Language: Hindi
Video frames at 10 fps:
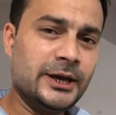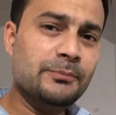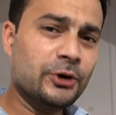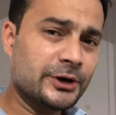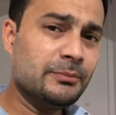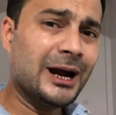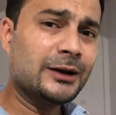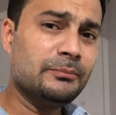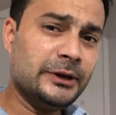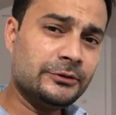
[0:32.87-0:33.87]
ये इंपॉर्टेंट
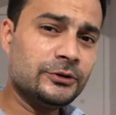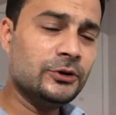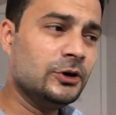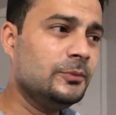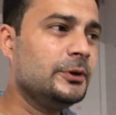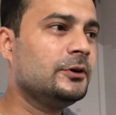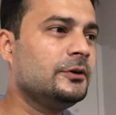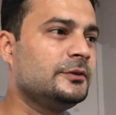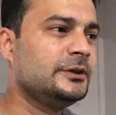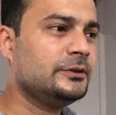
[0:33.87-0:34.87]
पार्ट मिस हो
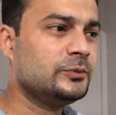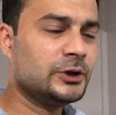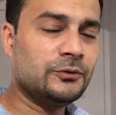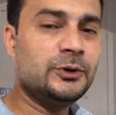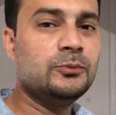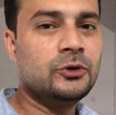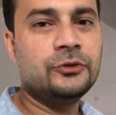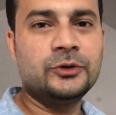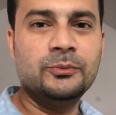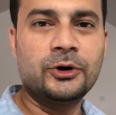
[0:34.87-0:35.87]
बिकॉज दिस इज़ वन ऑफ द
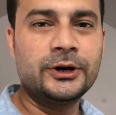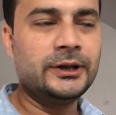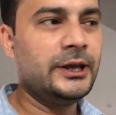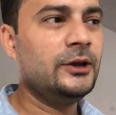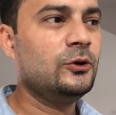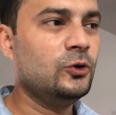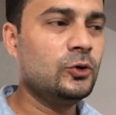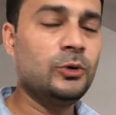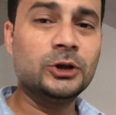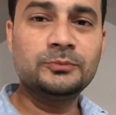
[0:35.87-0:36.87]
मोस्ट इंपॉर्टेंट थिंग
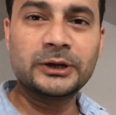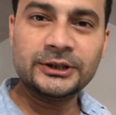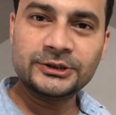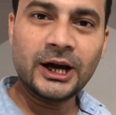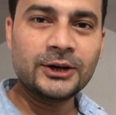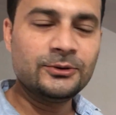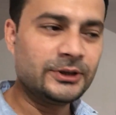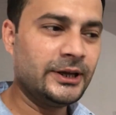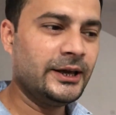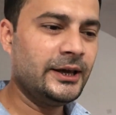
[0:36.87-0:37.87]
लोग बहुत परेशान
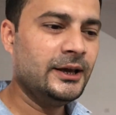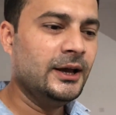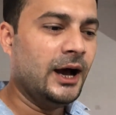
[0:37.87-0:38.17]
होते हैं